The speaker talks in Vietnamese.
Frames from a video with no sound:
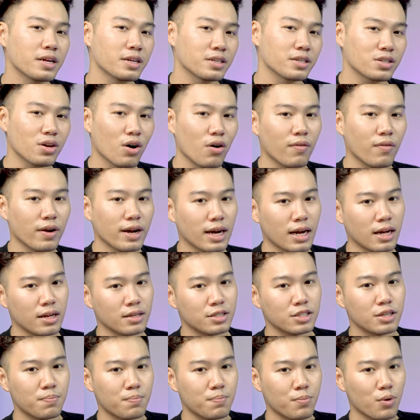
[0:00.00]
để so với cả
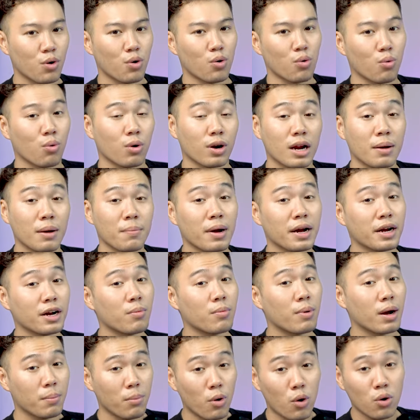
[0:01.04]
chip Pro của năm
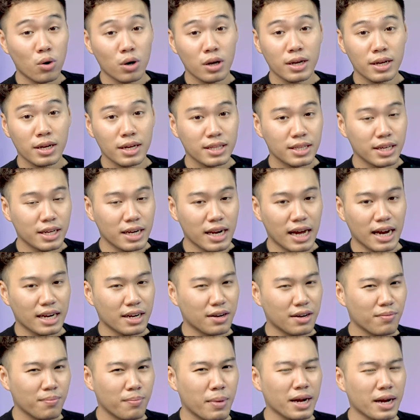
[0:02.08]
2021 thì lại
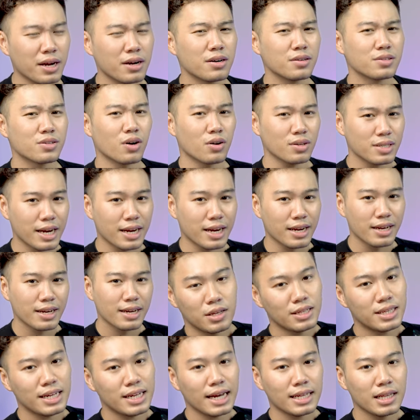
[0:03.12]
mạnh hơn rõ rệt.
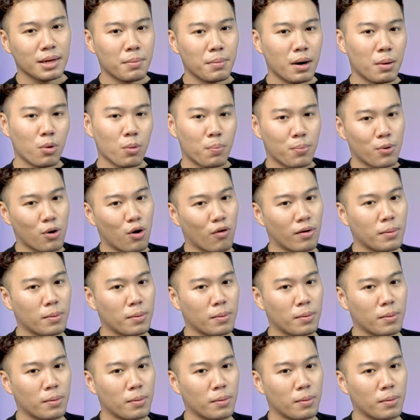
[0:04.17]
Như thế này thì M1 Pro